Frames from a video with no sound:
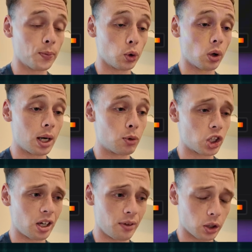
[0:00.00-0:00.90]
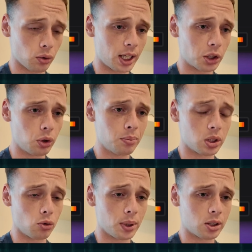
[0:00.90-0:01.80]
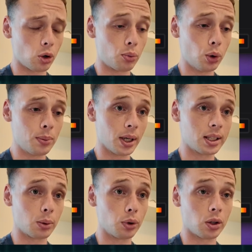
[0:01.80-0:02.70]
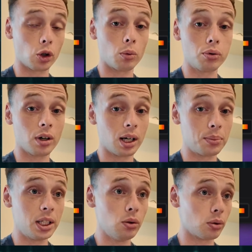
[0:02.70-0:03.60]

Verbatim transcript: Donc là, moi, j'ai la version gratuite, mais si vous passez en pro, il paraît que ça peut être encore plus rapide.